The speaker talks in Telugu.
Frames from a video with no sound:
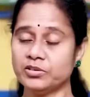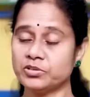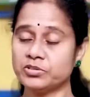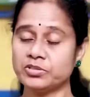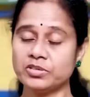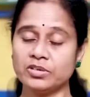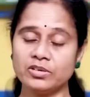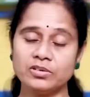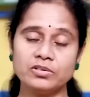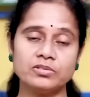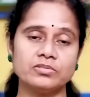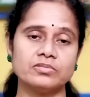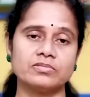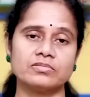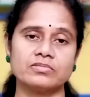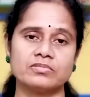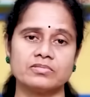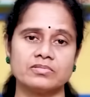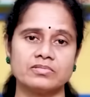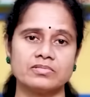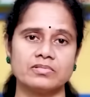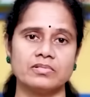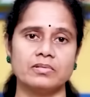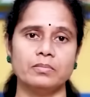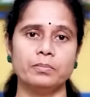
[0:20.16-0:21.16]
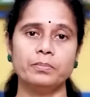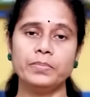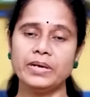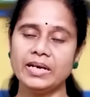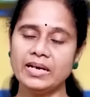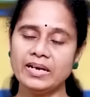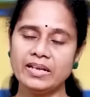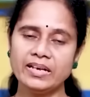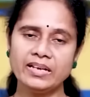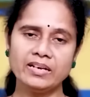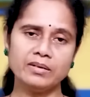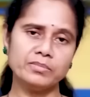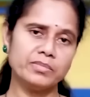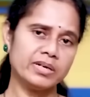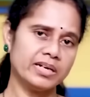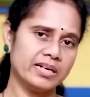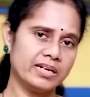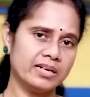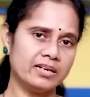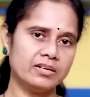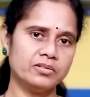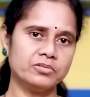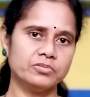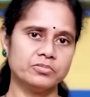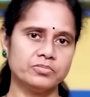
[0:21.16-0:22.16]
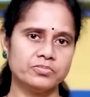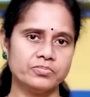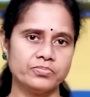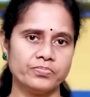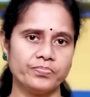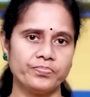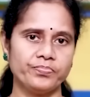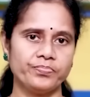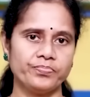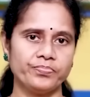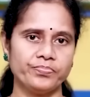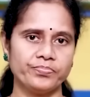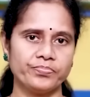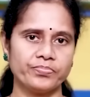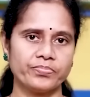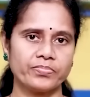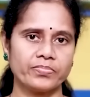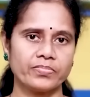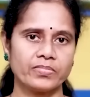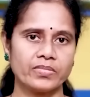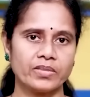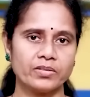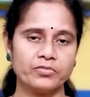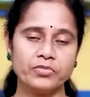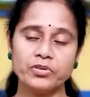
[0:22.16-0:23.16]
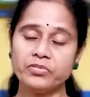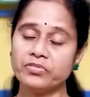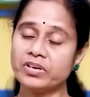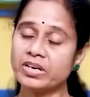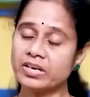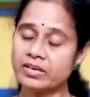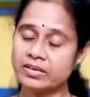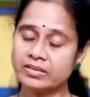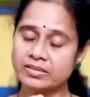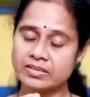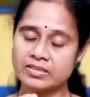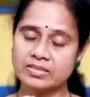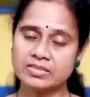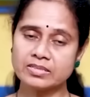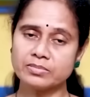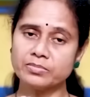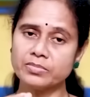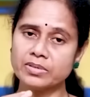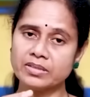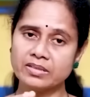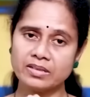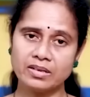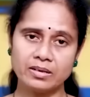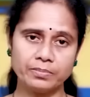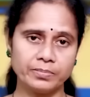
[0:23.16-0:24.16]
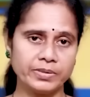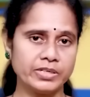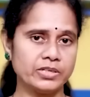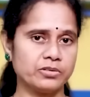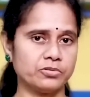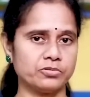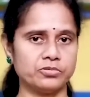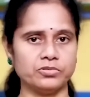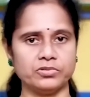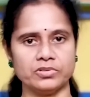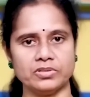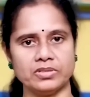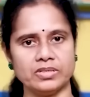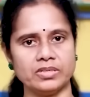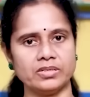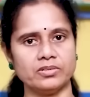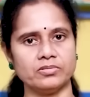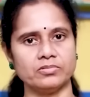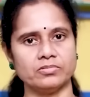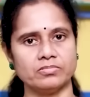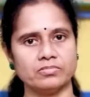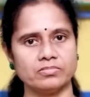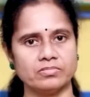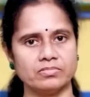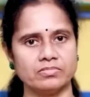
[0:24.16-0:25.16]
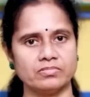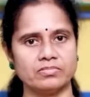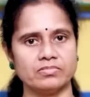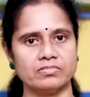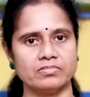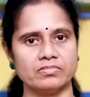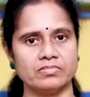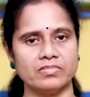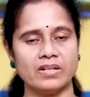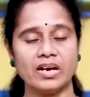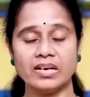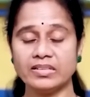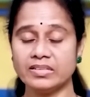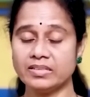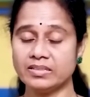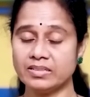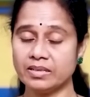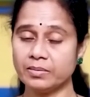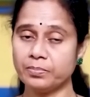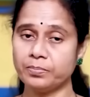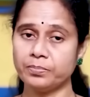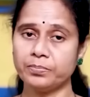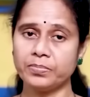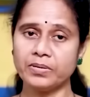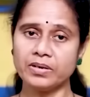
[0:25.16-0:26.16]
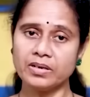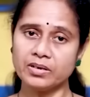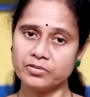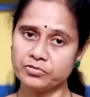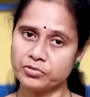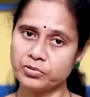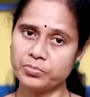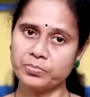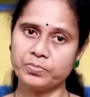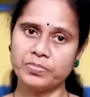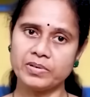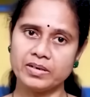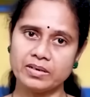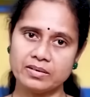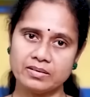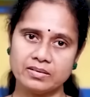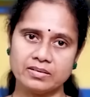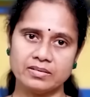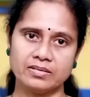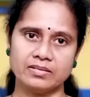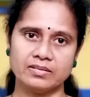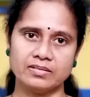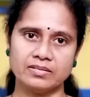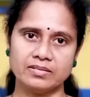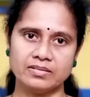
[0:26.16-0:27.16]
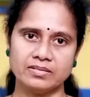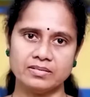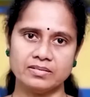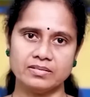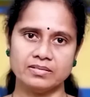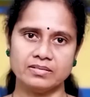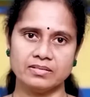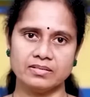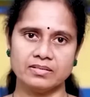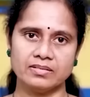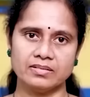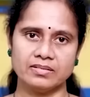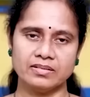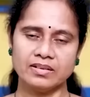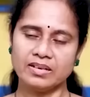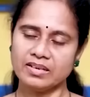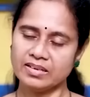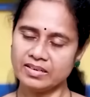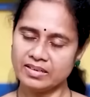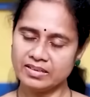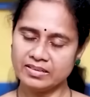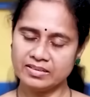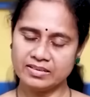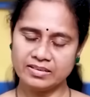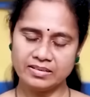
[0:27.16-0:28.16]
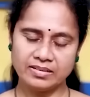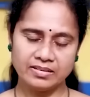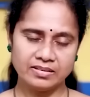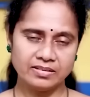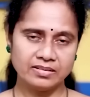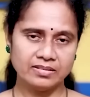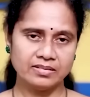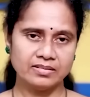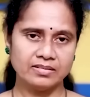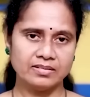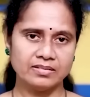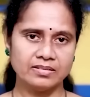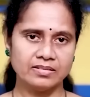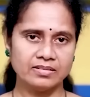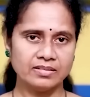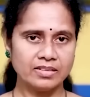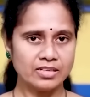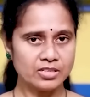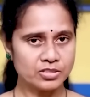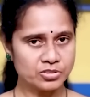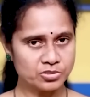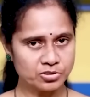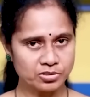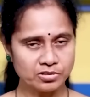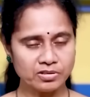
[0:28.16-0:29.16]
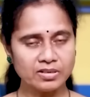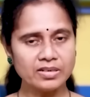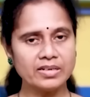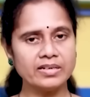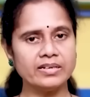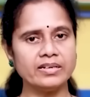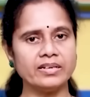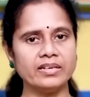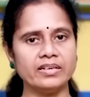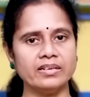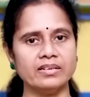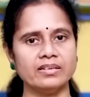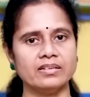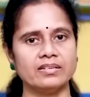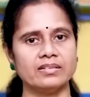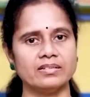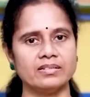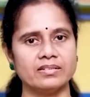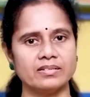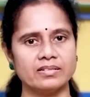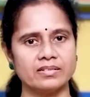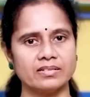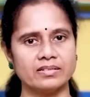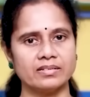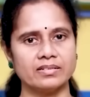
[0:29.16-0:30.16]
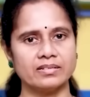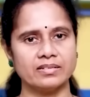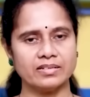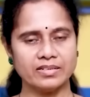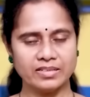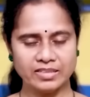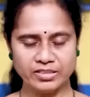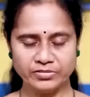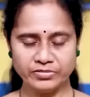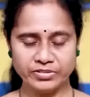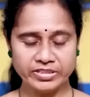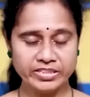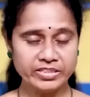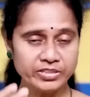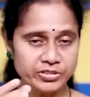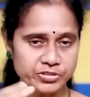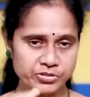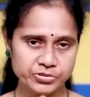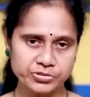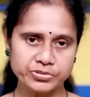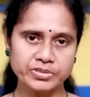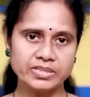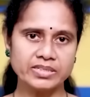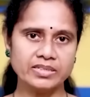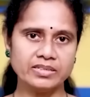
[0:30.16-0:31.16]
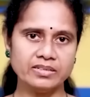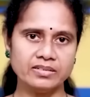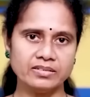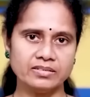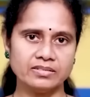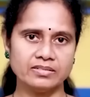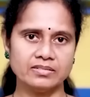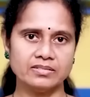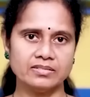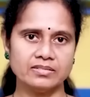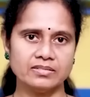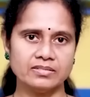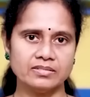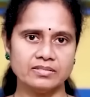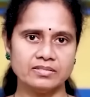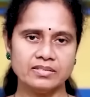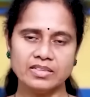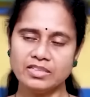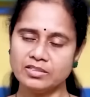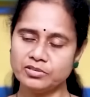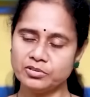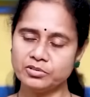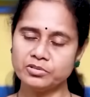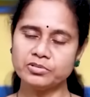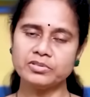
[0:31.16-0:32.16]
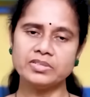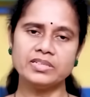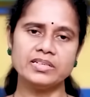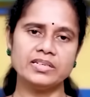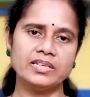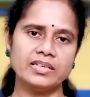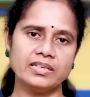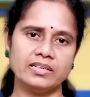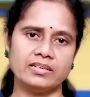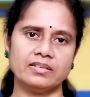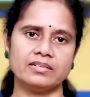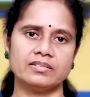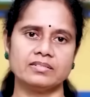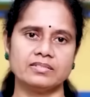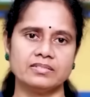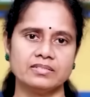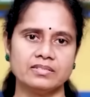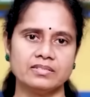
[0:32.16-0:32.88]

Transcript: ఈ రోజుల్లో పెళ్ళైన మహిళలు వివాహేతర సంబంధాలు పెట్టుకుంటున్నారు అది తప్ప ఒప్ప అనేది తెలుసుకోవాలంటే ఈ వీడియో చూడండి ఎందుకు అంటే